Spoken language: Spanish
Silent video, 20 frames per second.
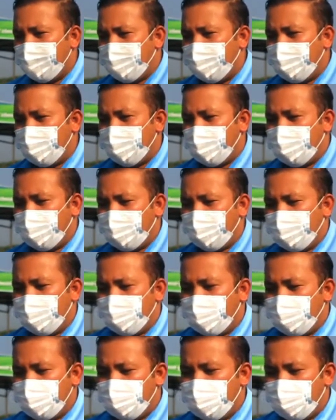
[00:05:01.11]
en
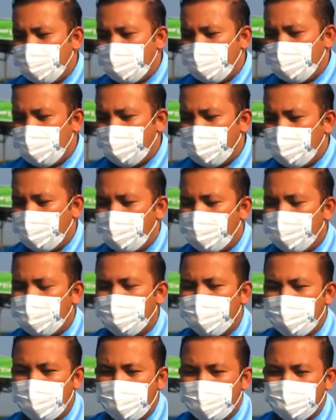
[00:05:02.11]
las
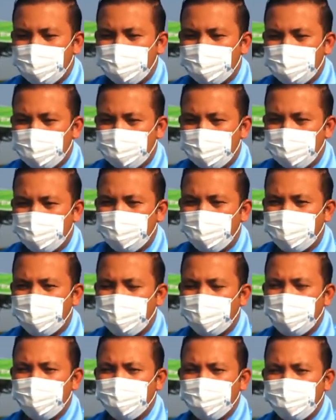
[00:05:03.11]
malezas que se
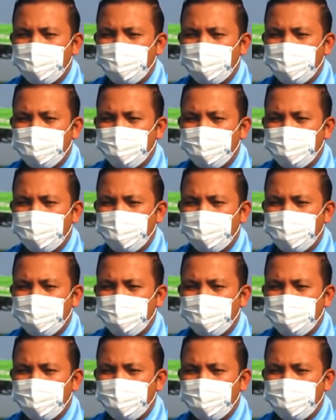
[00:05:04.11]
encuentran en la